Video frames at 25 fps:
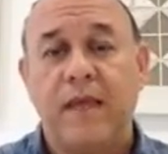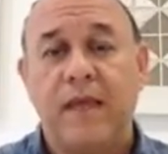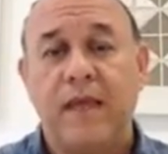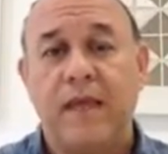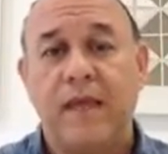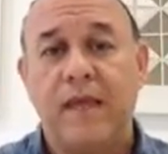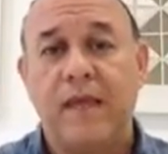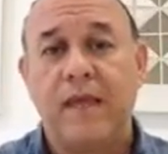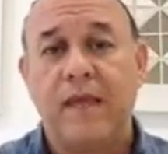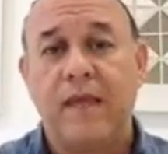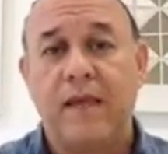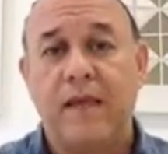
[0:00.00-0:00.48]

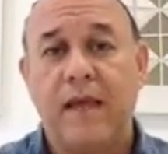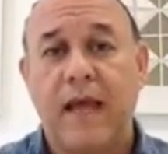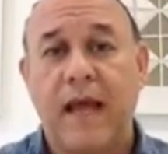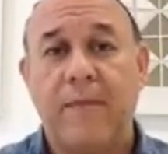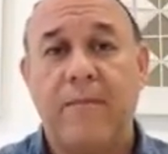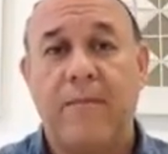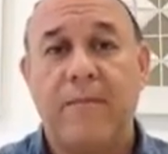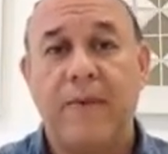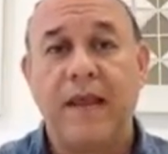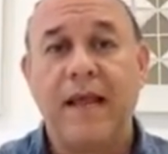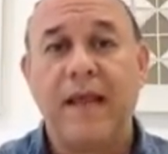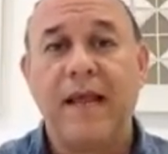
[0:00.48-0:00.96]
e
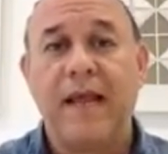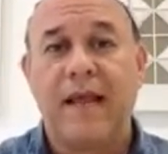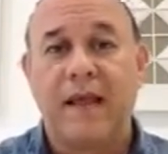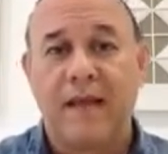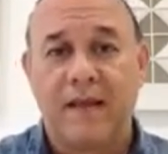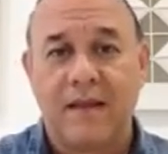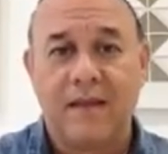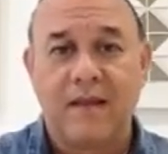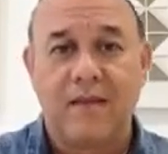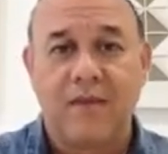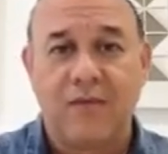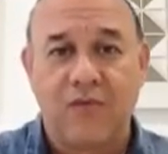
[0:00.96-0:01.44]

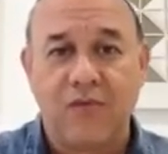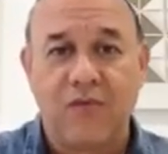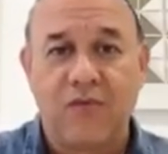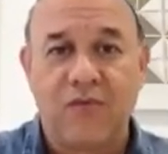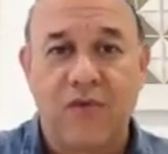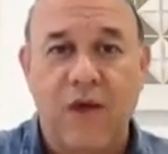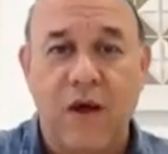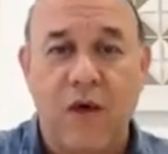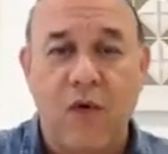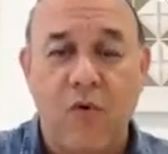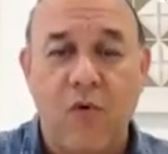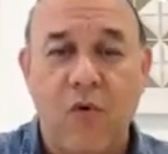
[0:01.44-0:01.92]
aplica
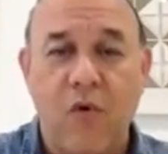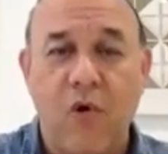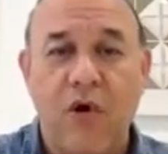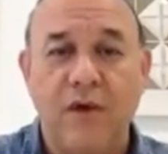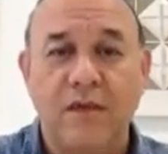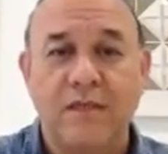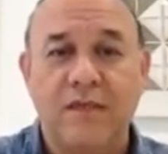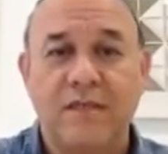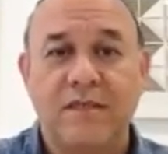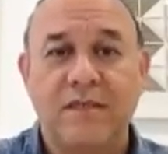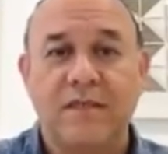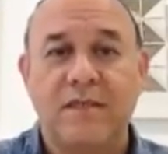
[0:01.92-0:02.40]
no
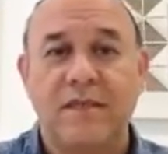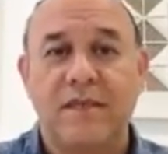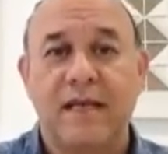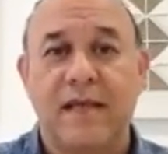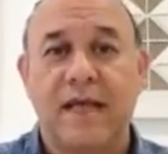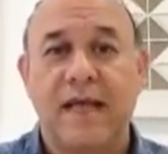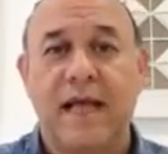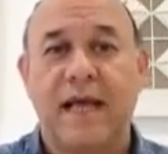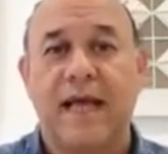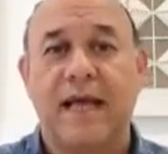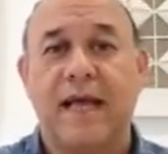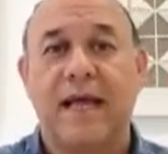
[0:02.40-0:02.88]
algoz
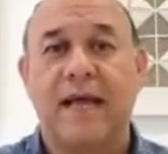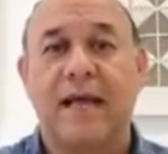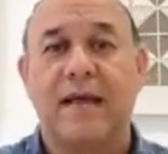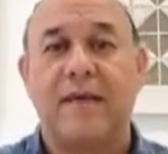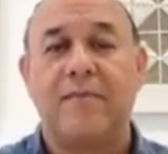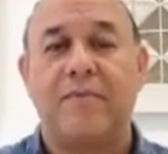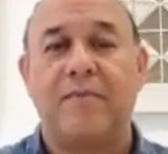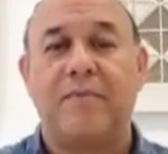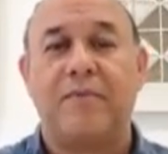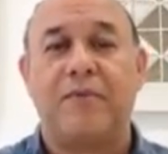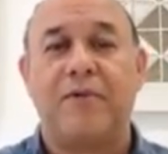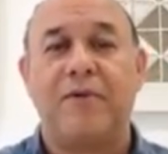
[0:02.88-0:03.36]
a
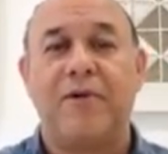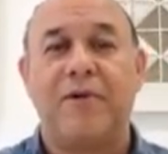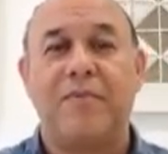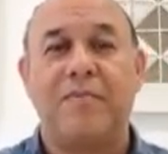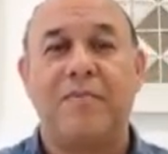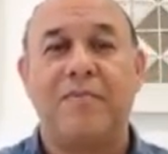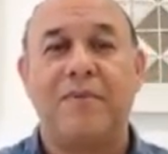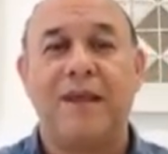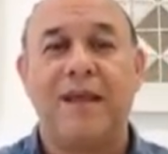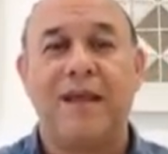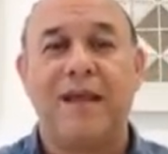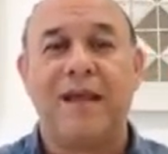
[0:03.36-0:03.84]

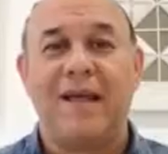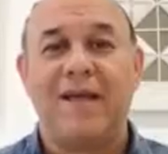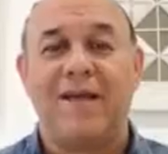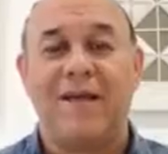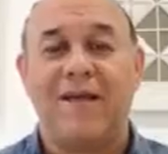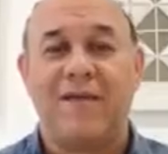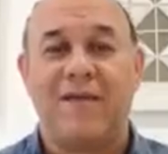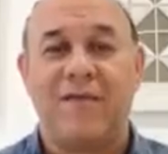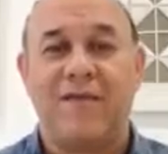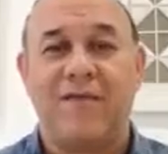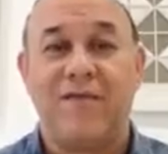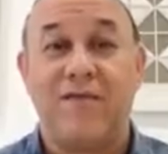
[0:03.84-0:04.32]

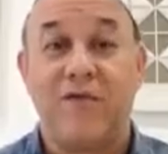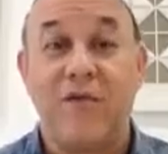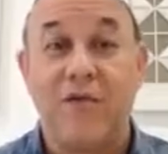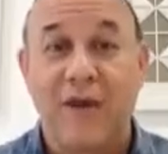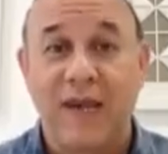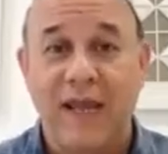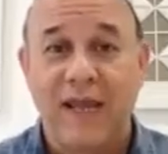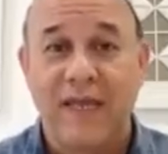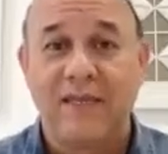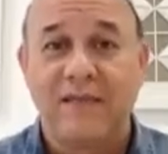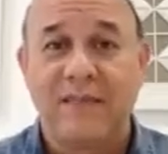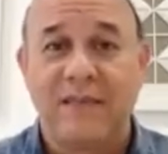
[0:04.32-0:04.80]
própria
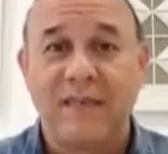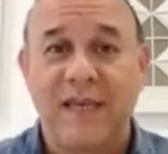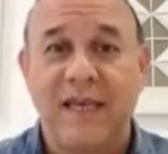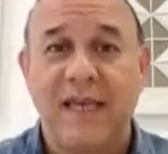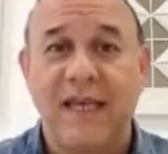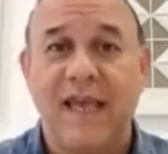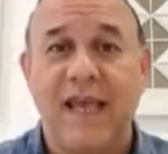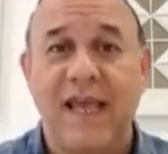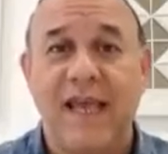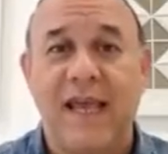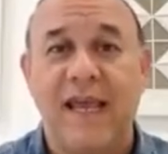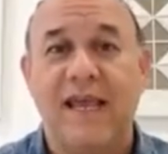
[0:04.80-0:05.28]
violência
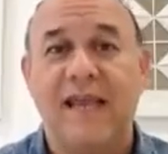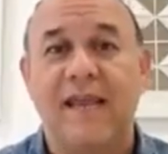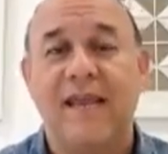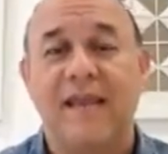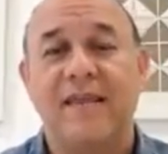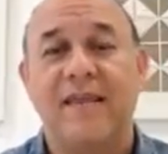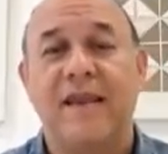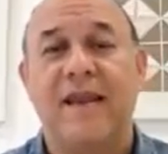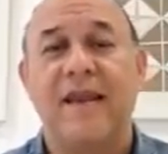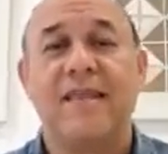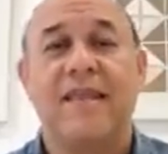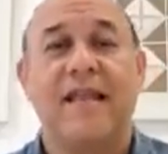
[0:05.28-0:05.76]
que
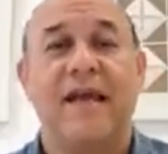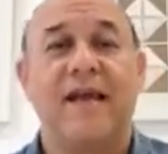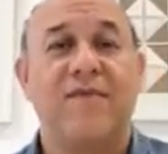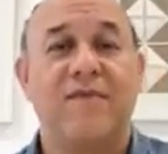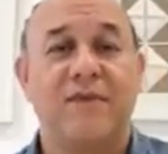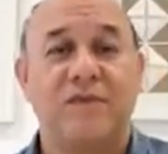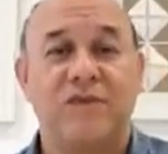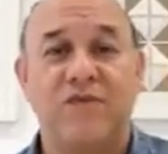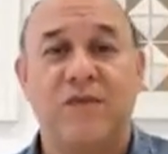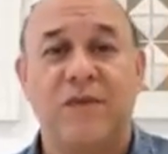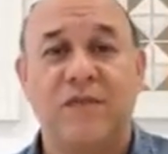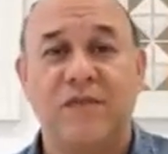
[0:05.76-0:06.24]
ele
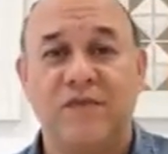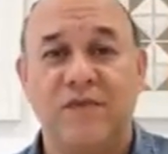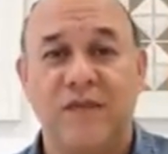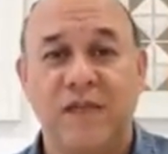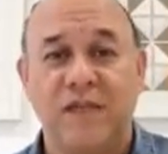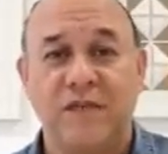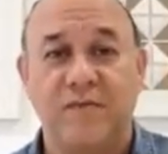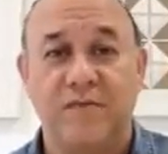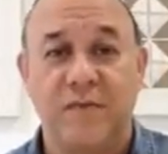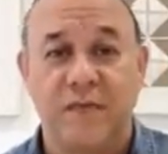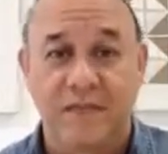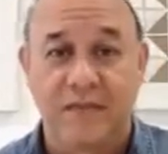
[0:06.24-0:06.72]
tratava suas
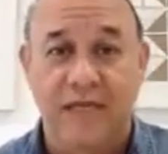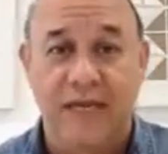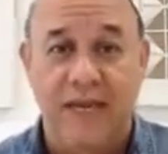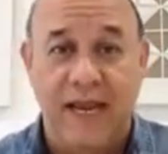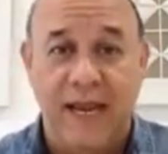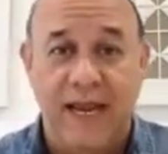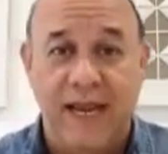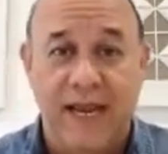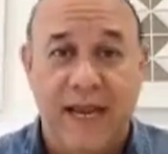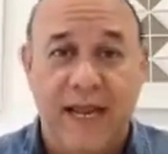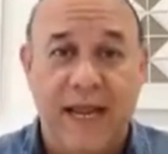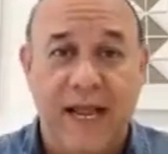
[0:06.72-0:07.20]
vítimas.
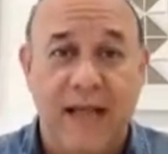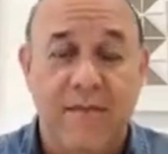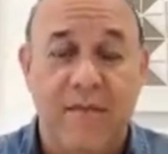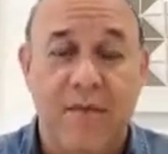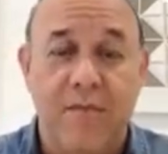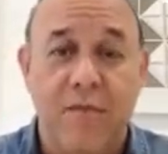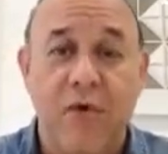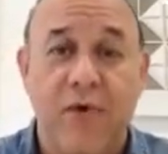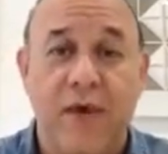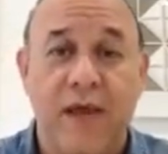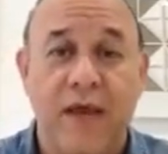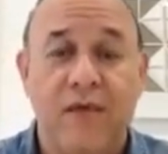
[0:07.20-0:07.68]
Ele acaba
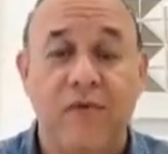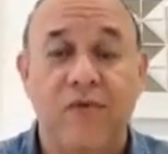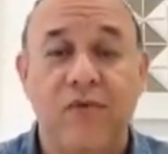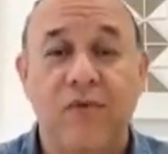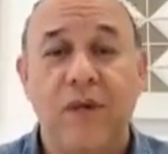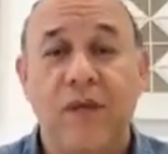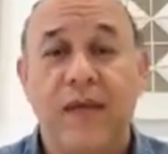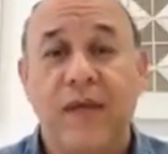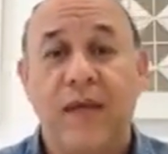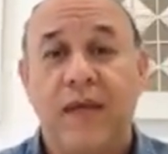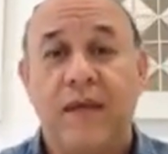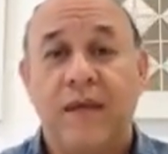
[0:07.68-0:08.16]

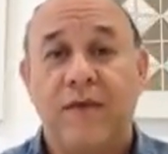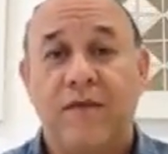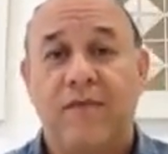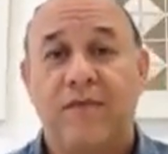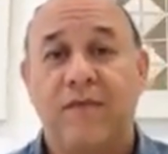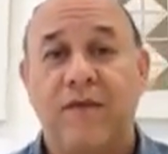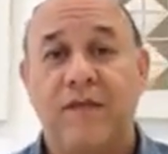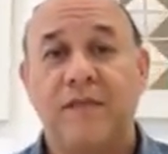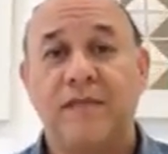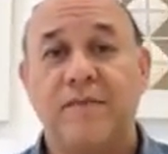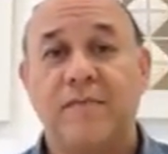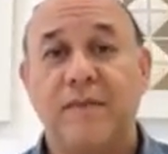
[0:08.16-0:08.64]
morrendo
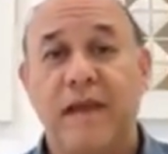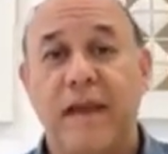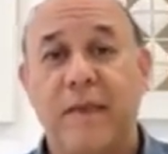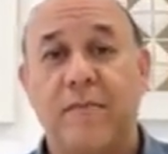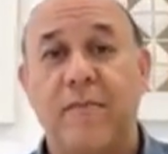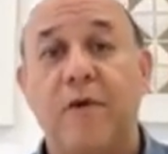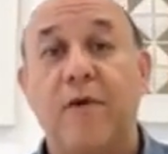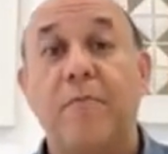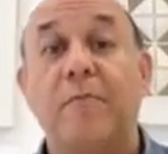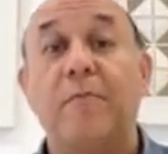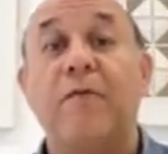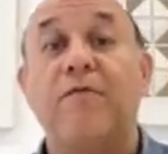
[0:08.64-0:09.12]
vítima da
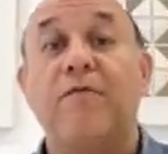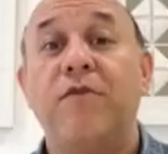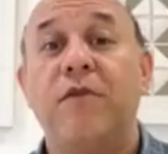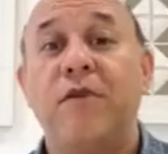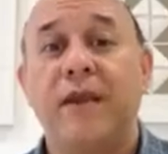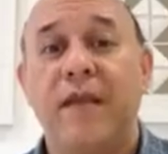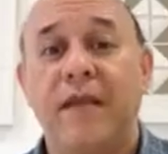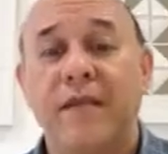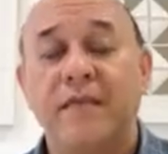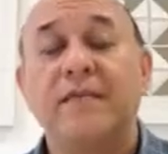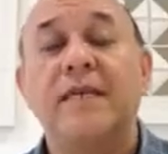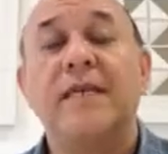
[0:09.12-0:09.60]
própria
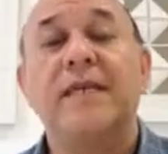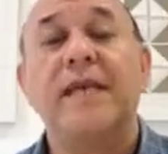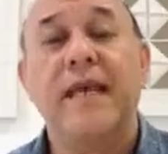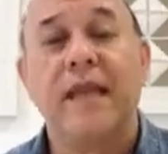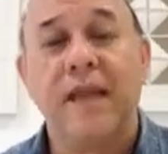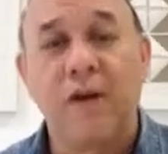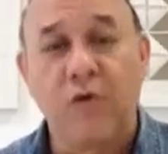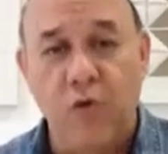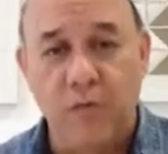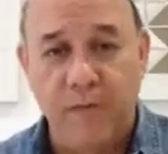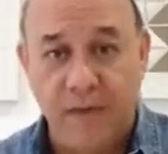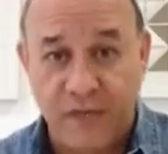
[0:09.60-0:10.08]
violência que
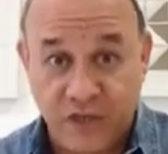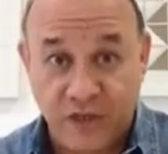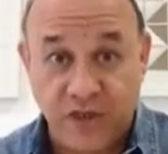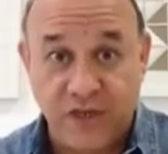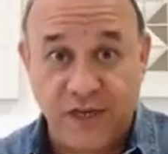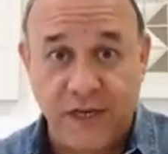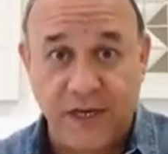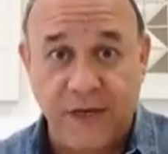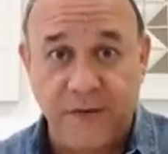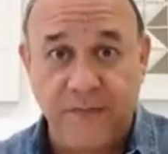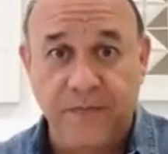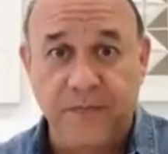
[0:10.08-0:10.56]
ele
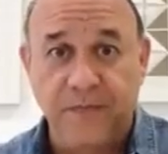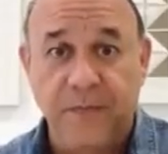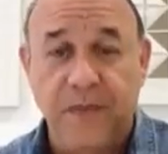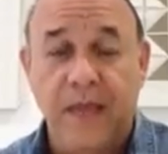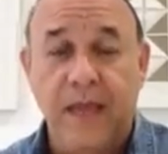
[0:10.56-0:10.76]
cometia.